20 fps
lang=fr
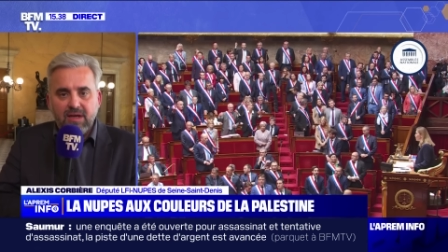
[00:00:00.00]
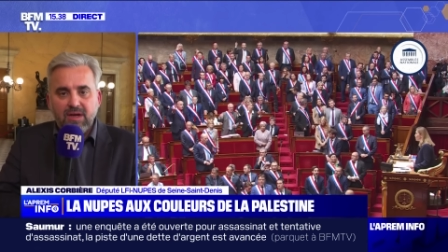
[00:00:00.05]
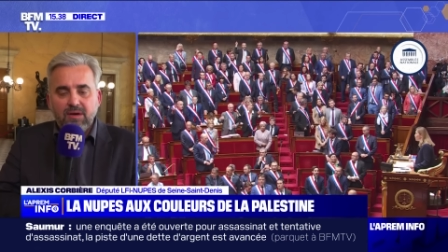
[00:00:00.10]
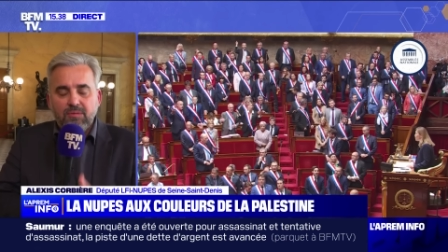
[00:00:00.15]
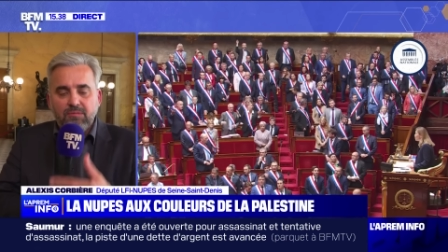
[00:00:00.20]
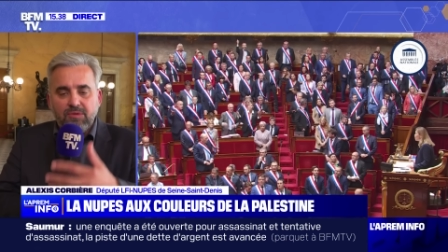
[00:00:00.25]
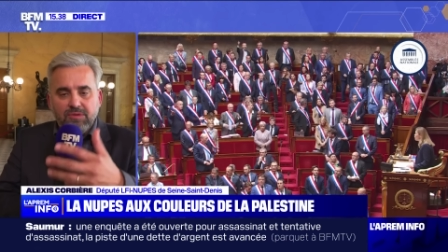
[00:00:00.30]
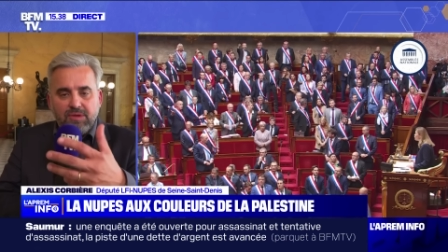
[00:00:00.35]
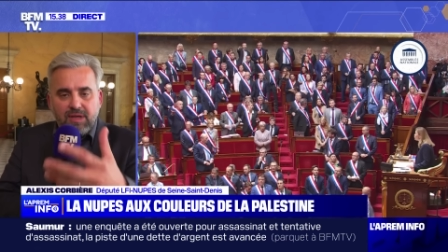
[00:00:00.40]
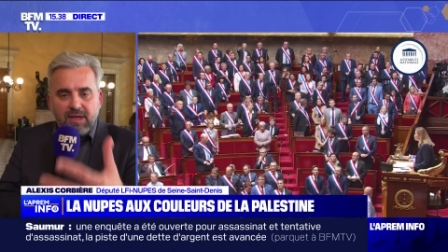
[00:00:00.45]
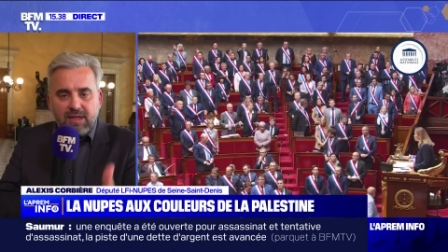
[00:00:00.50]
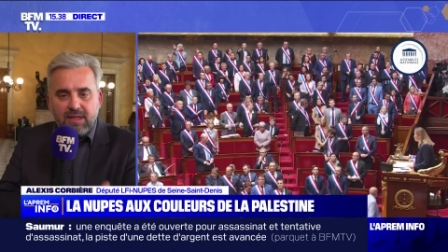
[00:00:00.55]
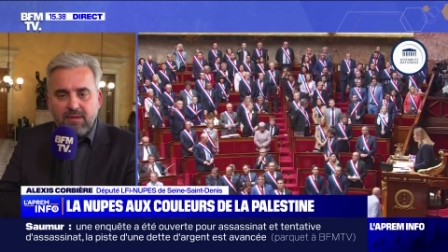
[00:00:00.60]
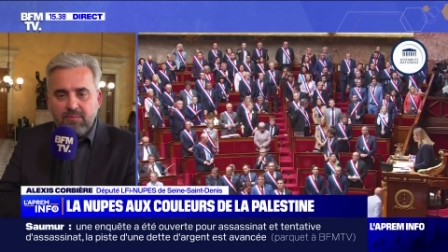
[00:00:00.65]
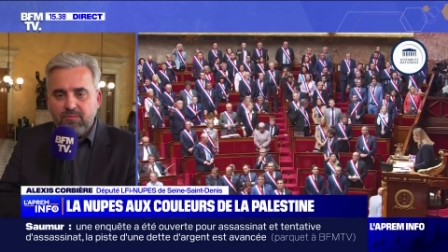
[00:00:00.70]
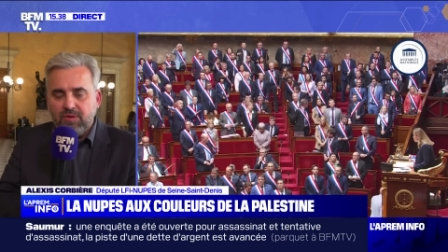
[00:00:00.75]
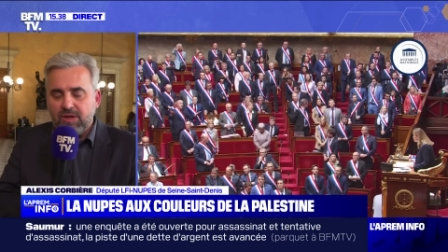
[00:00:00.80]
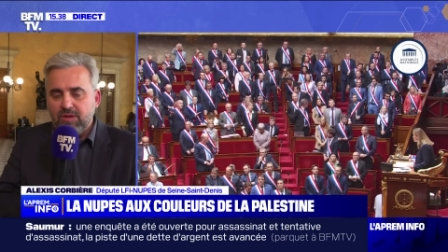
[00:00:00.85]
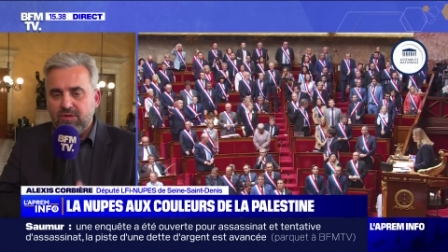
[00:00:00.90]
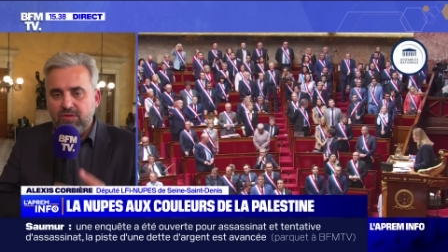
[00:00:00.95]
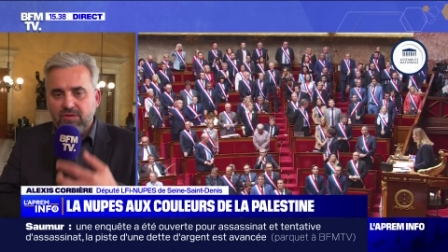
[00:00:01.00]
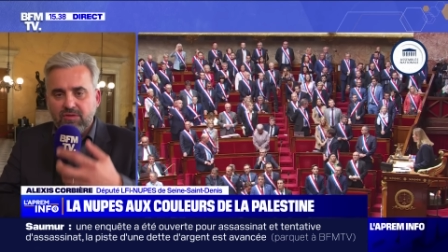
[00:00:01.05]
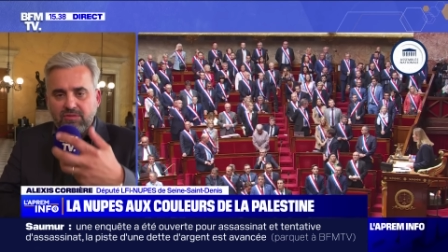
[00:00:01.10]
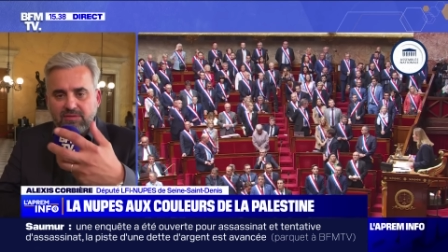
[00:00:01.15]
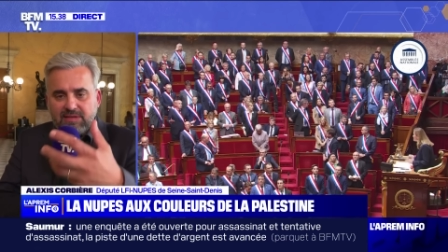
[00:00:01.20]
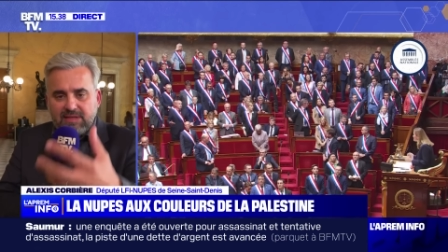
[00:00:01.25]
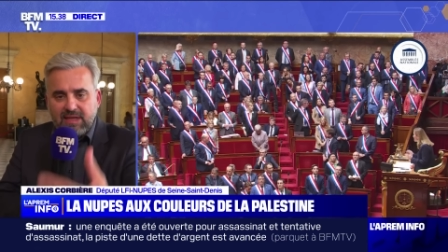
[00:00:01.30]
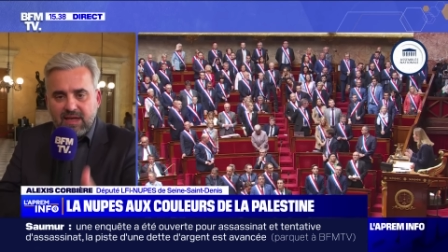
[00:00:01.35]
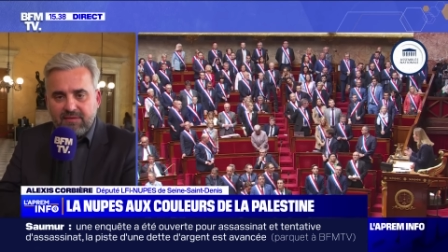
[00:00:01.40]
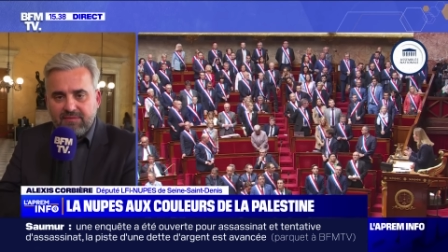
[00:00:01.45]
montrer des boîtes de
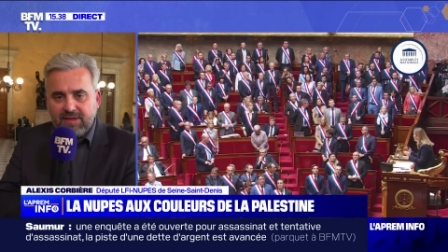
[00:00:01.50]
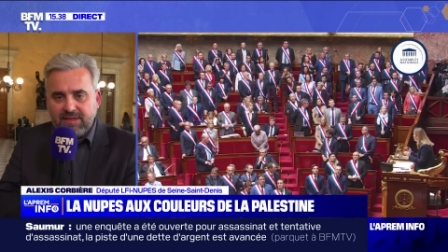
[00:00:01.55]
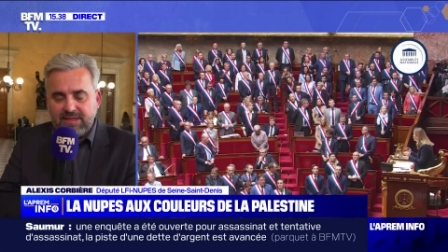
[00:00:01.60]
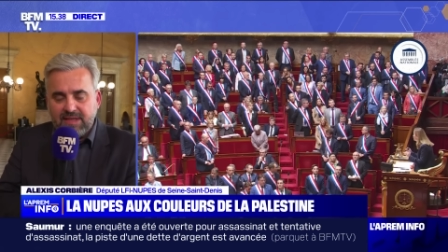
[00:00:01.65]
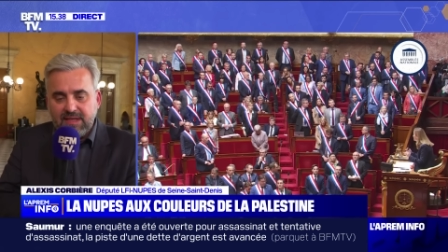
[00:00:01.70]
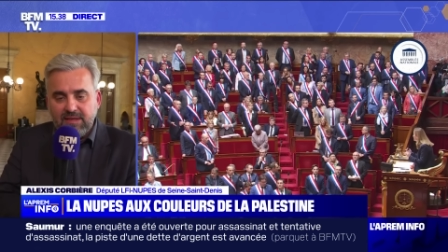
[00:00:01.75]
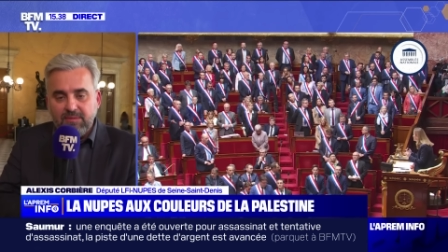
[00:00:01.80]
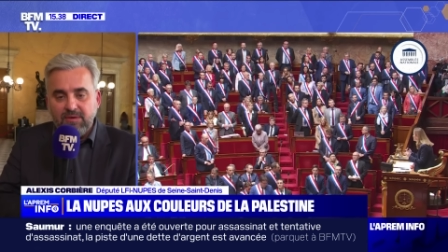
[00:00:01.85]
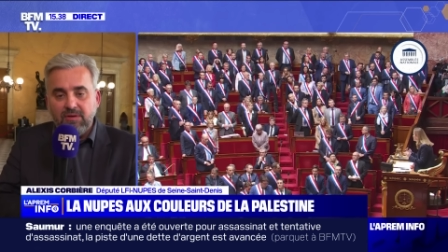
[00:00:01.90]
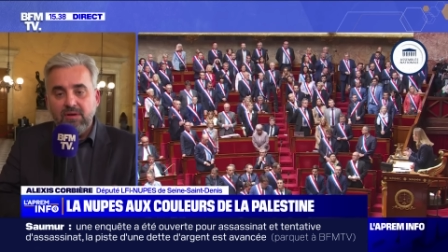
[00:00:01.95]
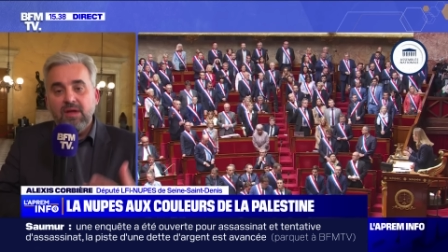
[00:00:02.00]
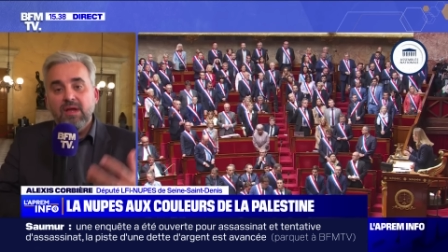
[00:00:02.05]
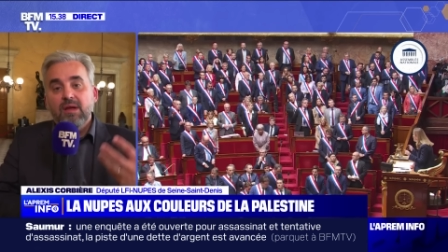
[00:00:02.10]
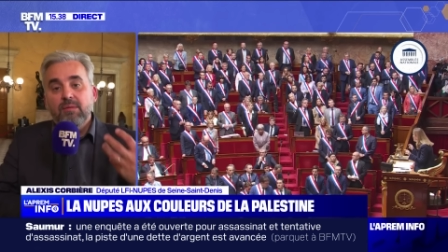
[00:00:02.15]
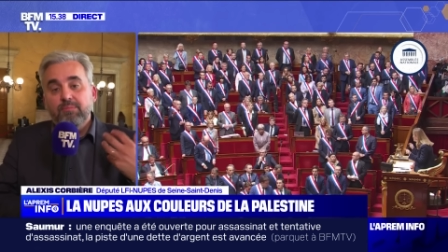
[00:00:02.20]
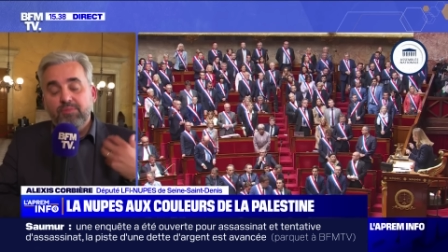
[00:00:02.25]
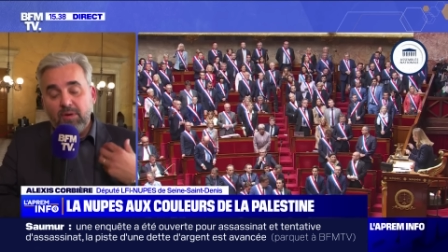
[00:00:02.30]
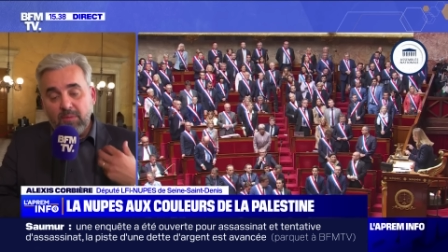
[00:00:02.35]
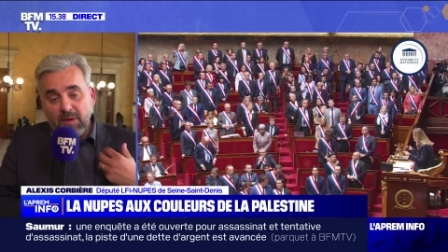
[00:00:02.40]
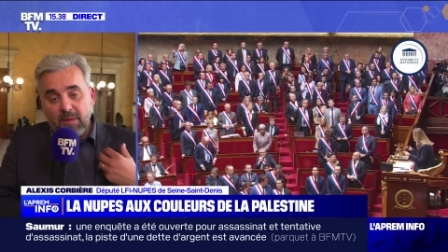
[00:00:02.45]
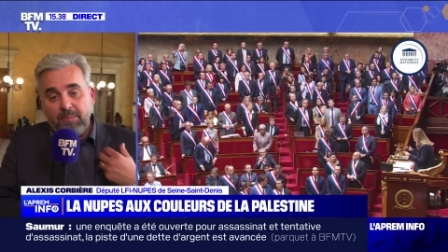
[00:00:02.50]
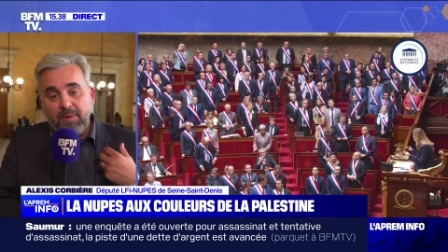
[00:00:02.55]
conserve, des aliments. Pour ma